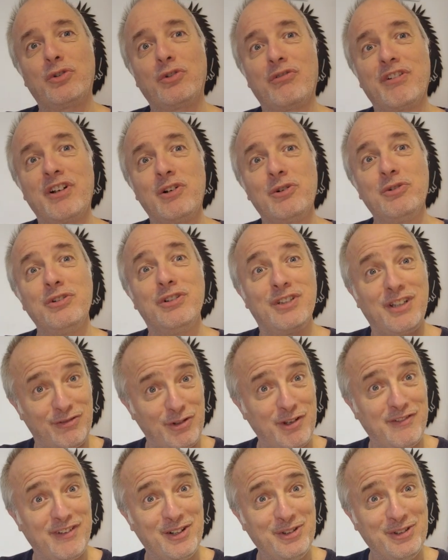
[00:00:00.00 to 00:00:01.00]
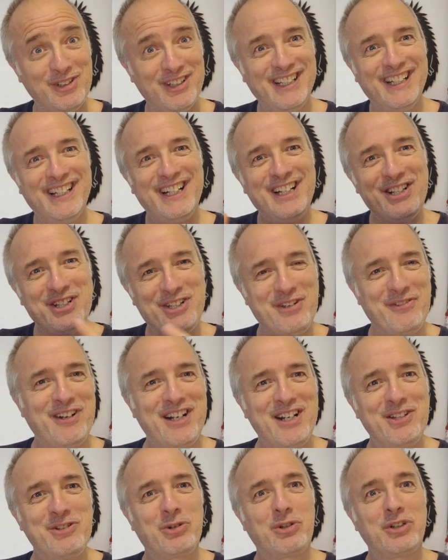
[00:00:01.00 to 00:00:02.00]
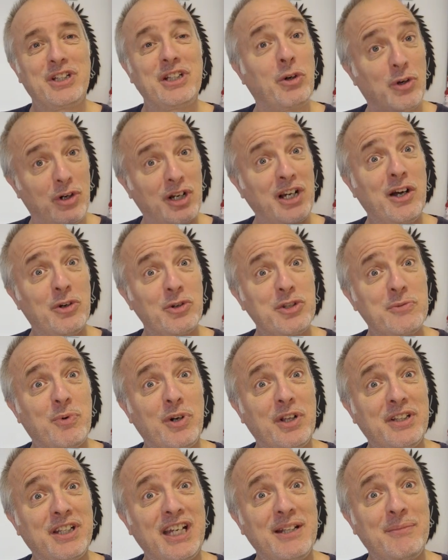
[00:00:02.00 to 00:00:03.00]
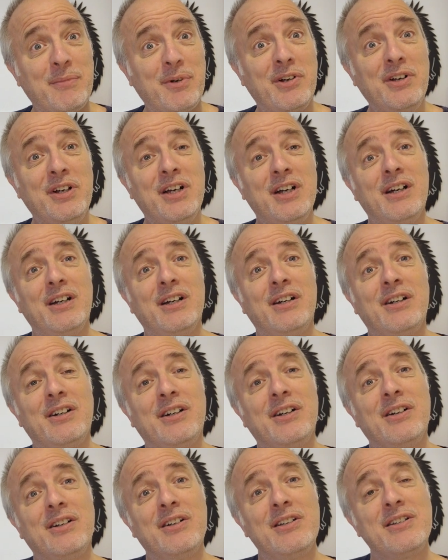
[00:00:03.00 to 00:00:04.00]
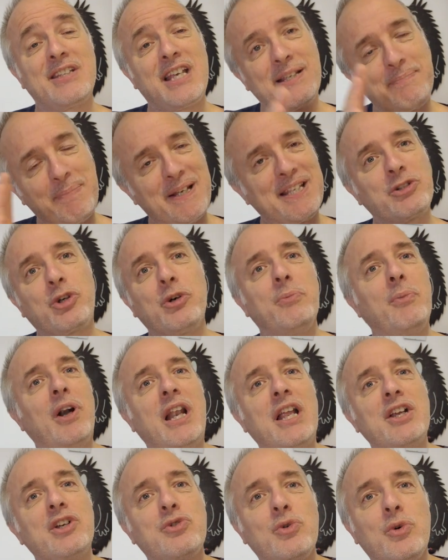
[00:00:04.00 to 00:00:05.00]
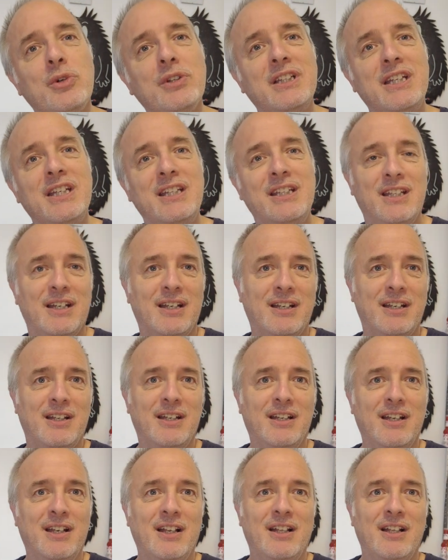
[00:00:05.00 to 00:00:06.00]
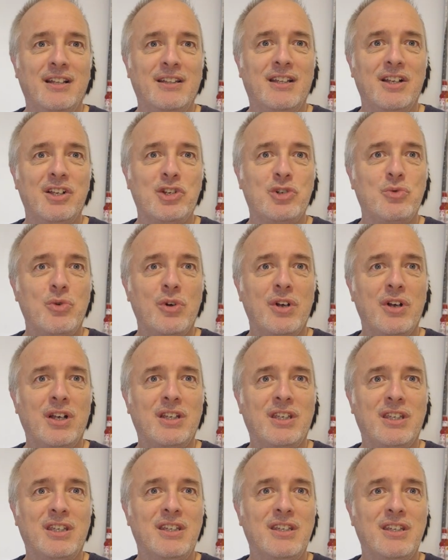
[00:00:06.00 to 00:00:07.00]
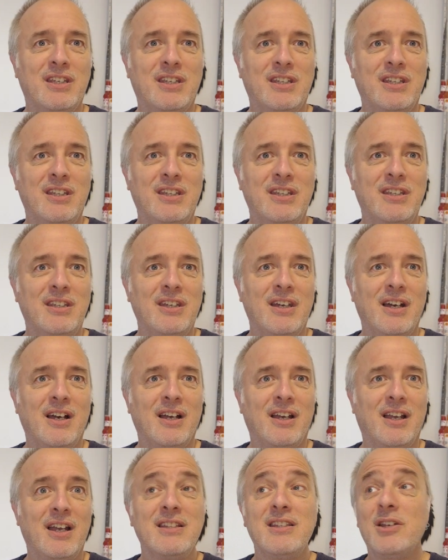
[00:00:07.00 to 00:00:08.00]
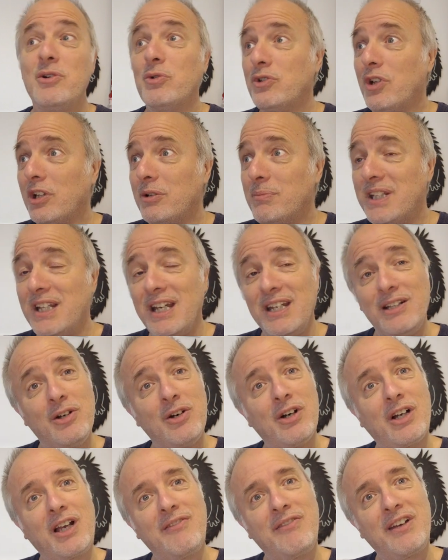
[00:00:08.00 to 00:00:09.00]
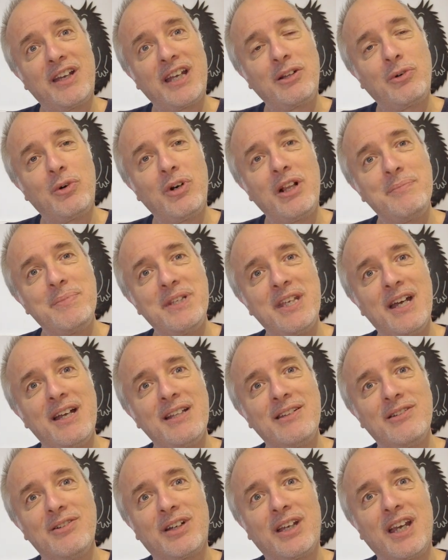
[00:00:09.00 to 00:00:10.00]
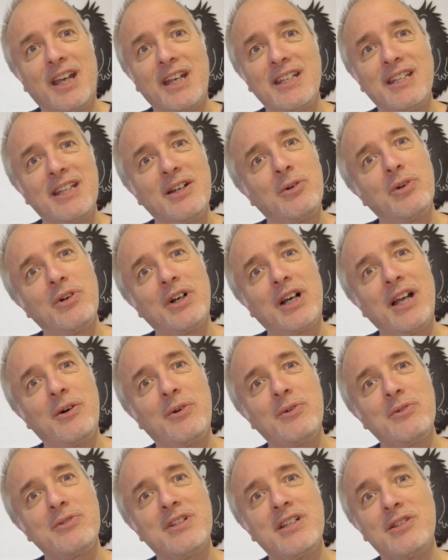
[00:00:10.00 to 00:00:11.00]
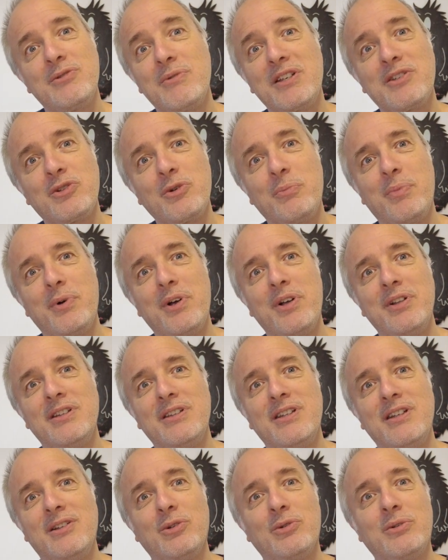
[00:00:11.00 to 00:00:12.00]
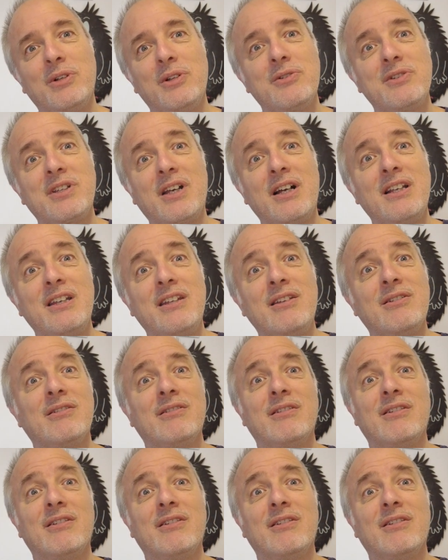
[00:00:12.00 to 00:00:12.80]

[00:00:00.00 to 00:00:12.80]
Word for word: ton vélo, tu es venu à vélo, tu vas aller du côté de Roland-Garros pour l'entraînement. Euh, ça se passe comment la journée d'un joueur qui, a gagné autant de médailles d'or, qui a fait quatre Olympiades, qui a gagné des Roland Garros, des US Open, des tournois d'Australie